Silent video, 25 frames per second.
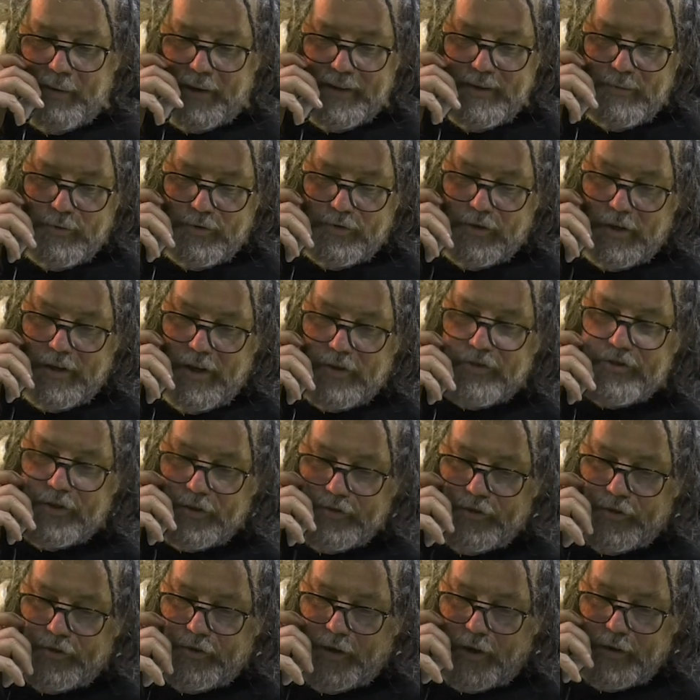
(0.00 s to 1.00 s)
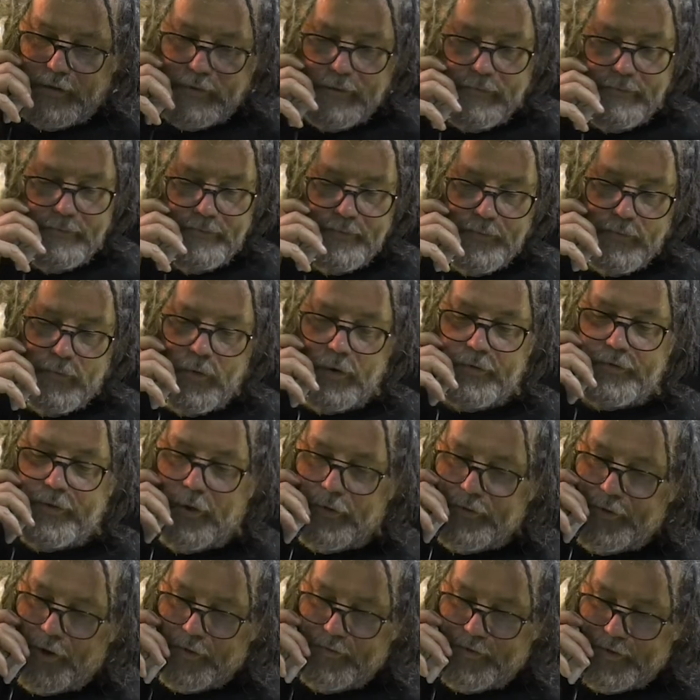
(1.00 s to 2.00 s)
panie ministrze, jeszcze dzisiaj. Do,
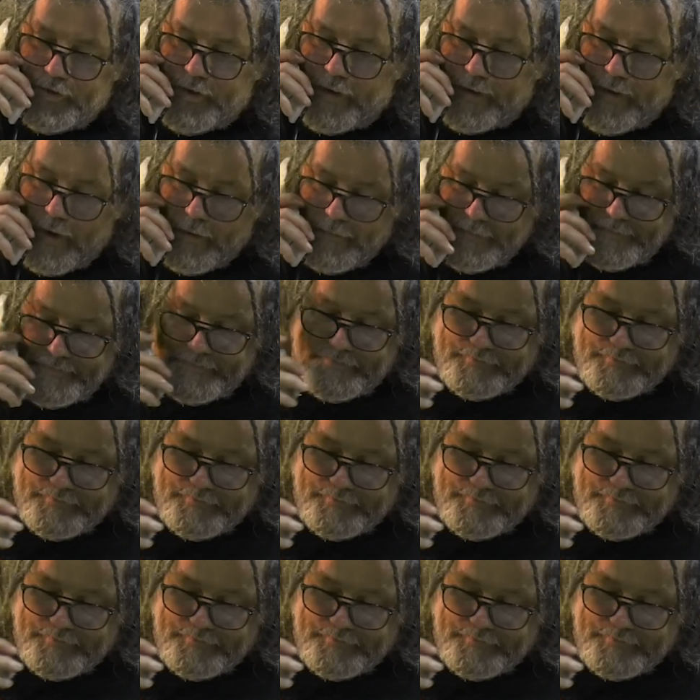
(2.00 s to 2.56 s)
do, do widzenia.